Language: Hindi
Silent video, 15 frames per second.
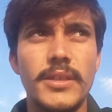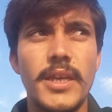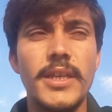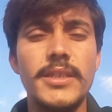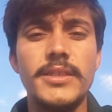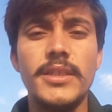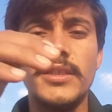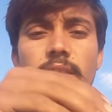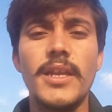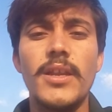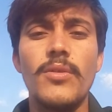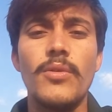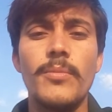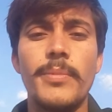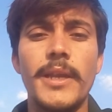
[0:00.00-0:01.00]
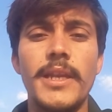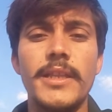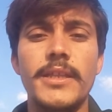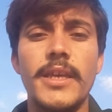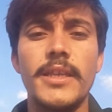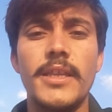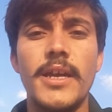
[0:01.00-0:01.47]
यानी जितना लोन पहले
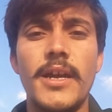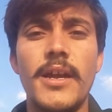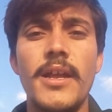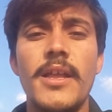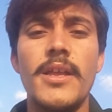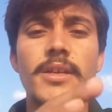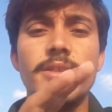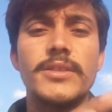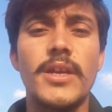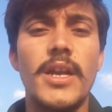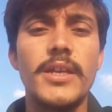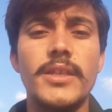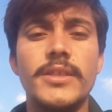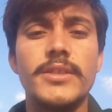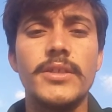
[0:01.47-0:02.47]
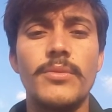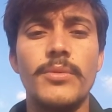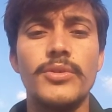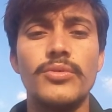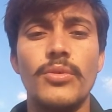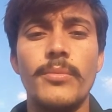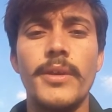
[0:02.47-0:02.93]
दिया था साठ इकसठ
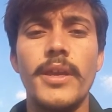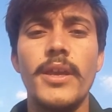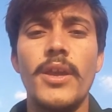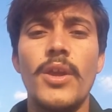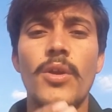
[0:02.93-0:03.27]
वर्षों में